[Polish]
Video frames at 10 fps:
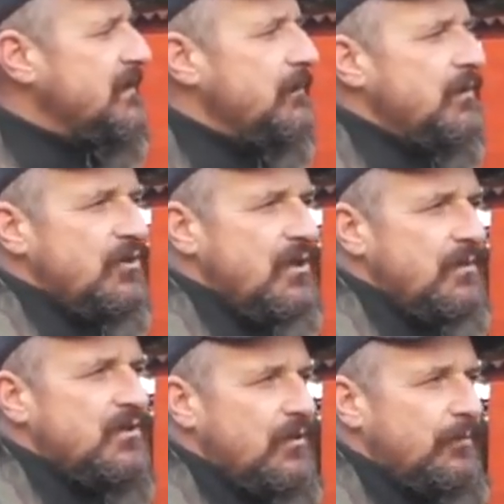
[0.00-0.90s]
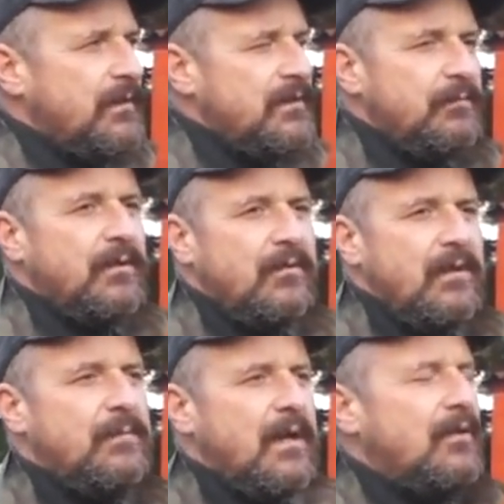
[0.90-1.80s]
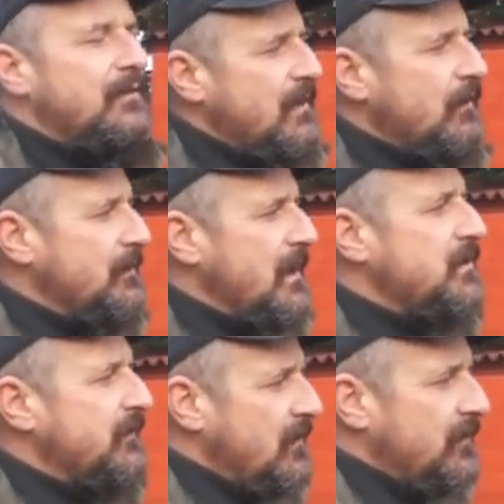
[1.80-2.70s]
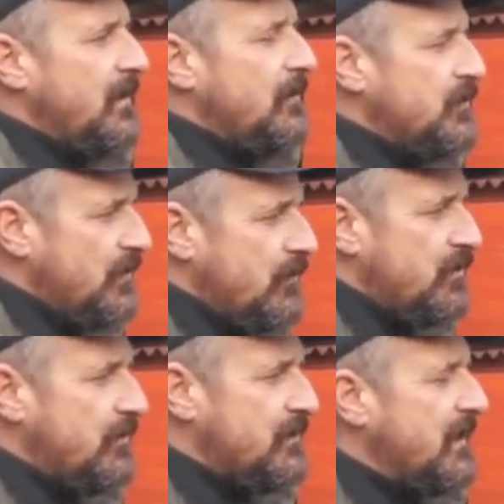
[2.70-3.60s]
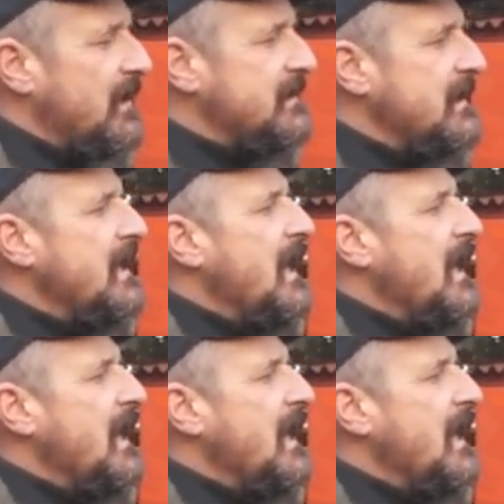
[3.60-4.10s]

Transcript: sami do siebie, że kupili niby gołębia, a on całkiem inaczej wygląda jak on przychodzi, to jest raz.